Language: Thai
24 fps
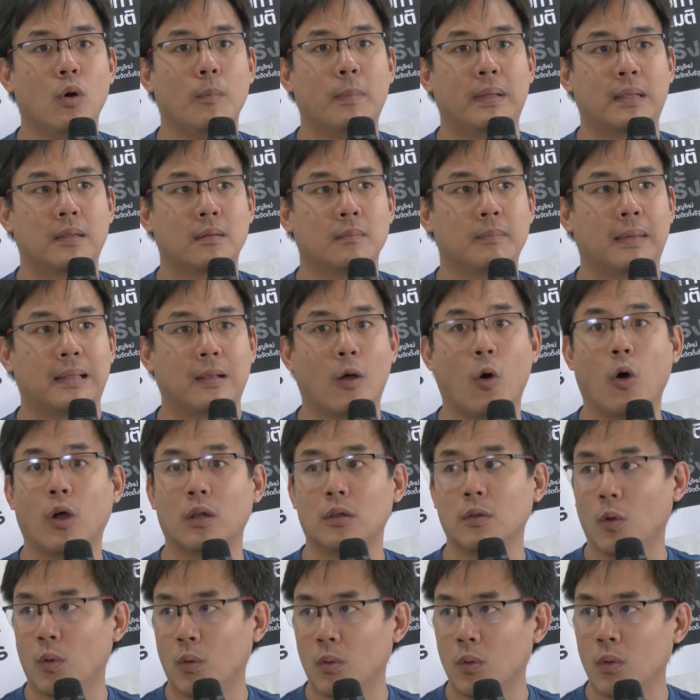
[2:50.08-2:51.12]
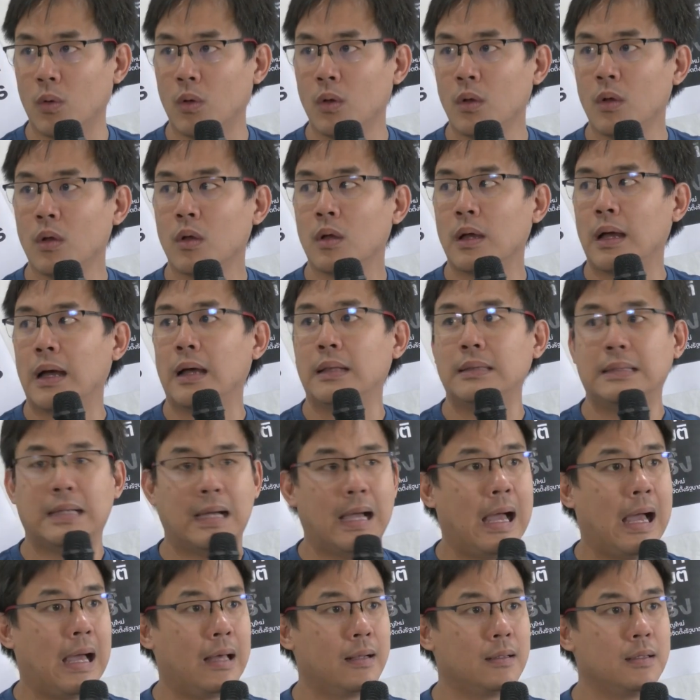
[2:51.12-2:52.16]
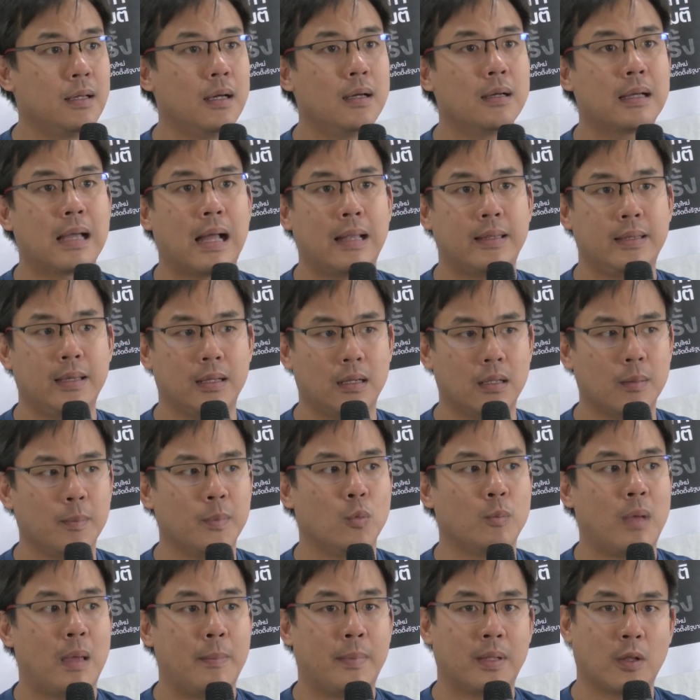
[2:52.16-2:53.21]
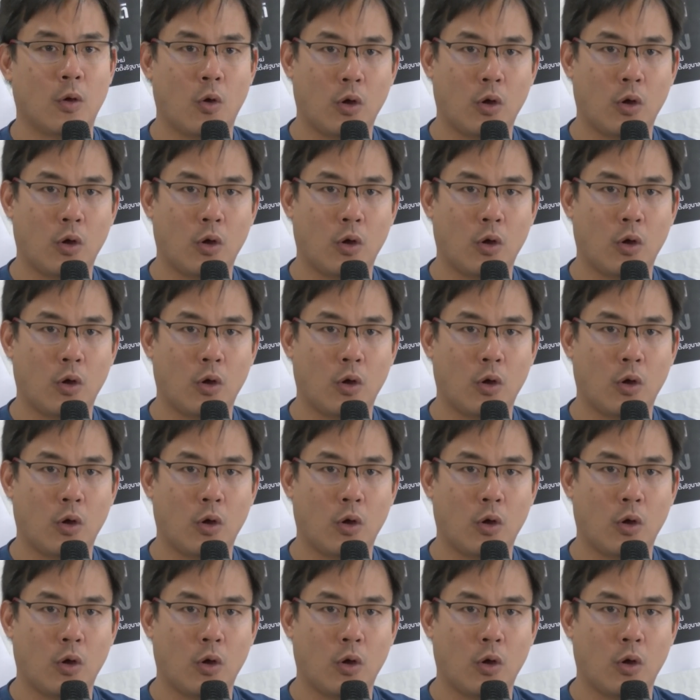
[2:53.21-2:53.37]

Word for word: นอร่างแก้ไขรัฐธรรมนูญทั้งฉบับที่หน้าหอศิลป์กท